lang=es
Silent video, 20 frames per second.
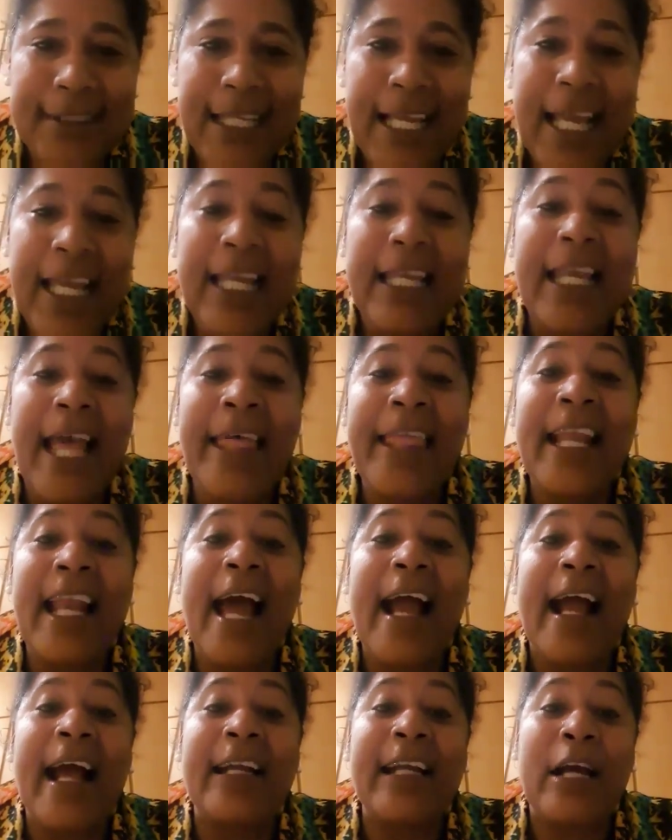Y ya de
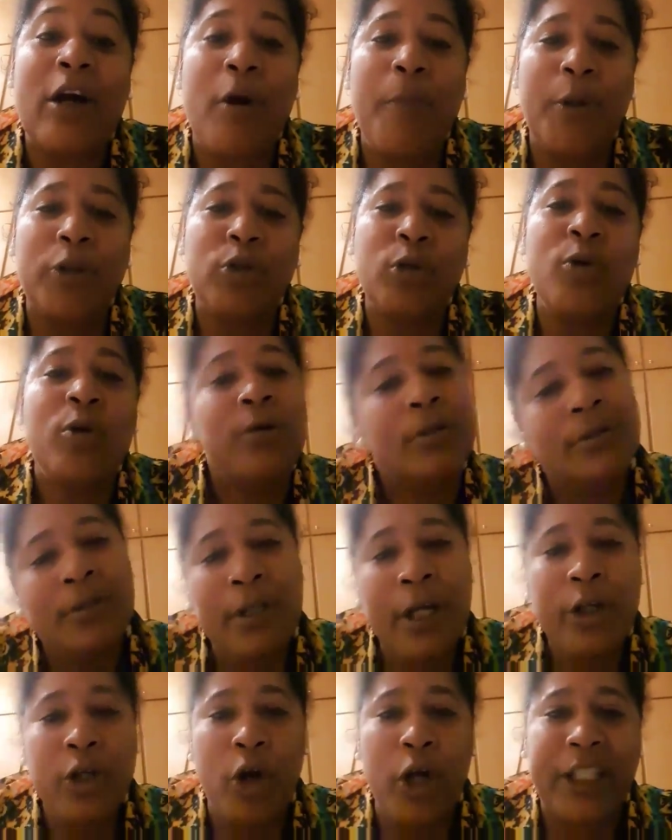las caras como tú,
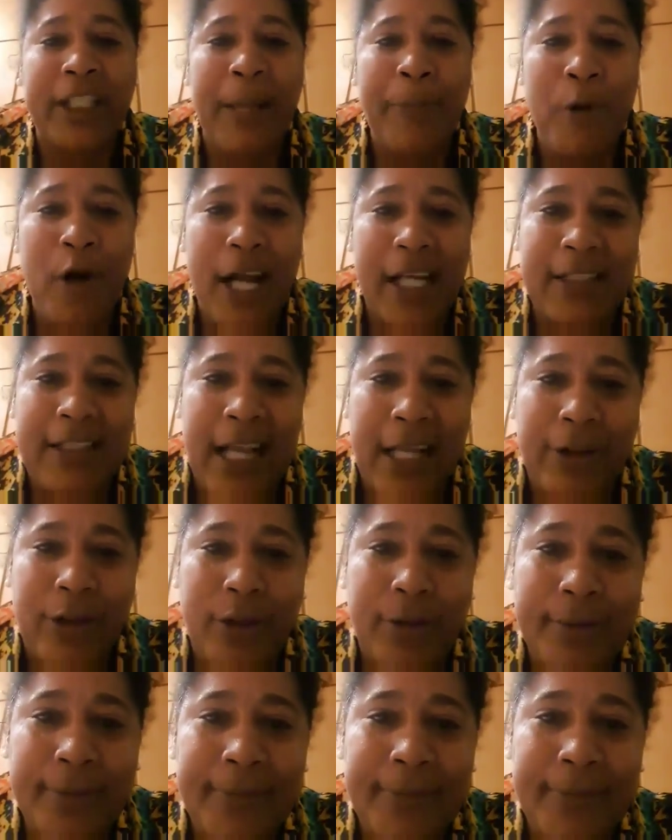nos estamos cansando.